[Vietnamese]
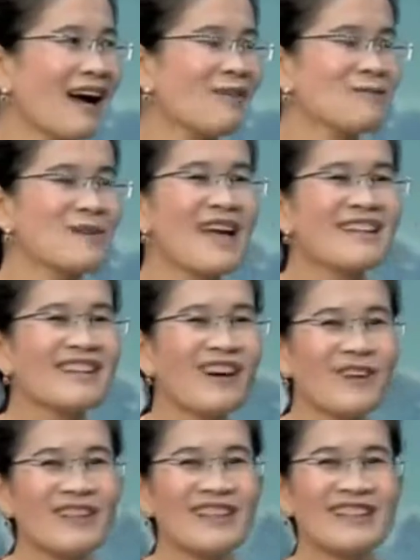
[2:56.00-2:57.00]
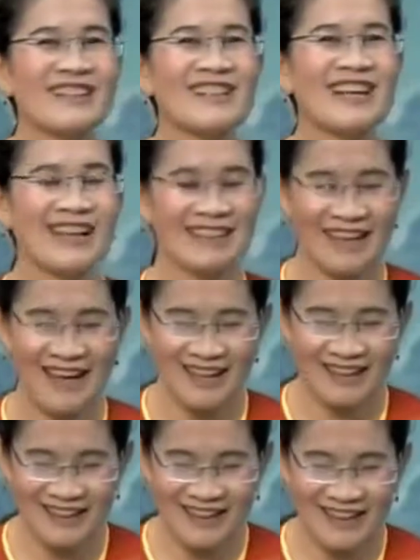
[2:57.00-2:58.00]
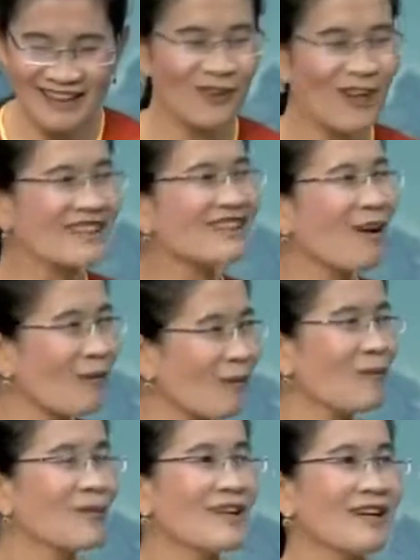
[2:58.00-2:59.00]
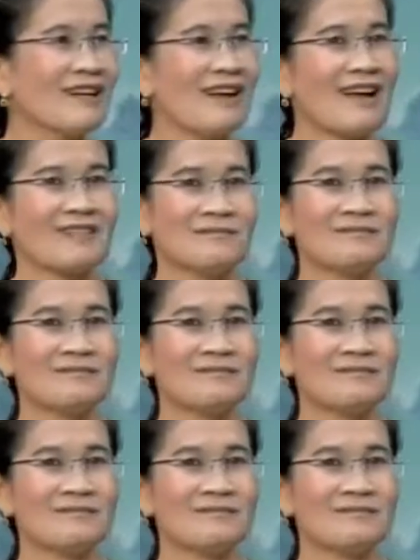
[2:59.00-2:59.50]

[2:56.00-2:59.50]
Hồng Lê nói thì nó lại khác với cái của anh Tùng là